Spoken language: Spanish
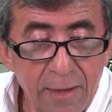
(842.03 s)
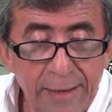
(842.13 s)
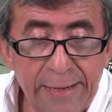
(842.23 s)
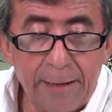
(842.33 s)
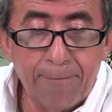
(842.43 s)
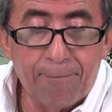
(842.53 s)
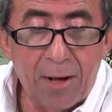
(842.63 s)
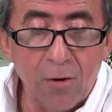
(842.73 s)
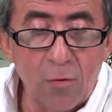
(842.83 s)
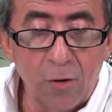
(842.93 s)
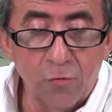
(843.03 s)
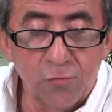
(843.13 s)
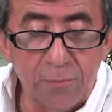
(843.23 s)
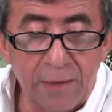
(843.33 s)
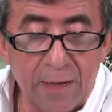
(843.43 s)
El pago a los
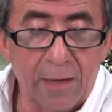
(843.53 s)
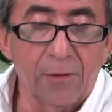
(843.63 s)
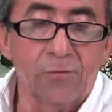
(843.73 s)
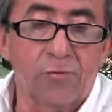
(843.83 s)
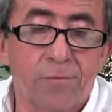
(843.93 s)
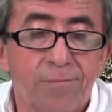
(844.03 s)
milagros